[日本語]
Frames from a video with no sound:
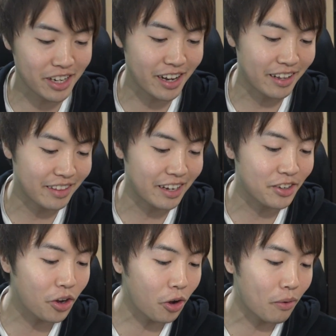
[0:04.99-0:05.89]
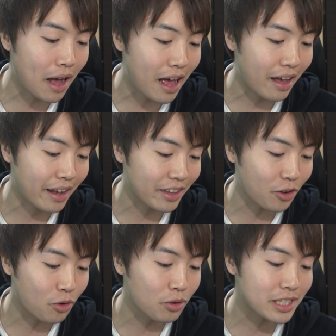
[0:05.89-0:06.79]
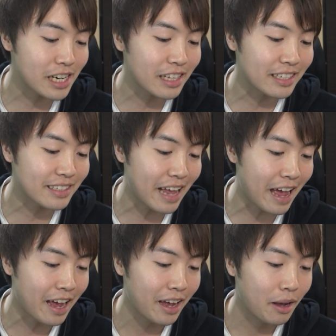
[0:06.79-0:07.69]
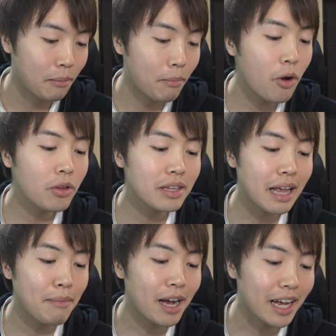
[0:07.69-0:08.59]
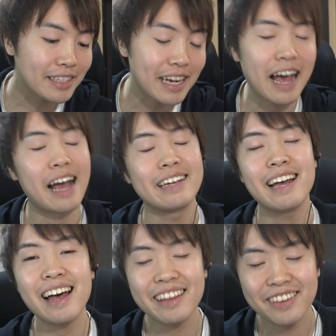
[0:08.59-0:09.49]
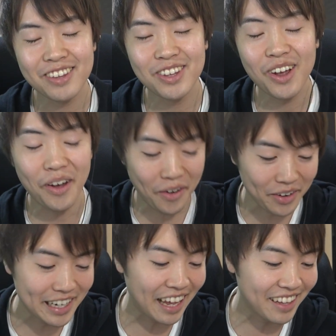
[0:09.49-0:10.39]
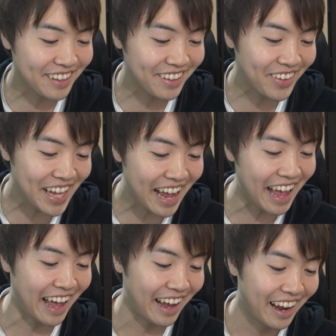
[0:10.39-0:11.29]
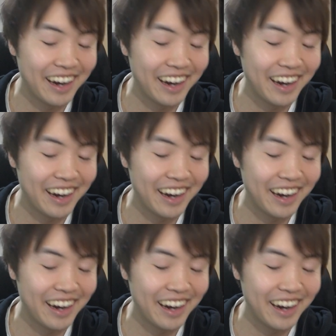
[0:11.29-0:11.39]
で、今日は、えっと、こちらですね、モンタマガチャ、やっと、やっとね、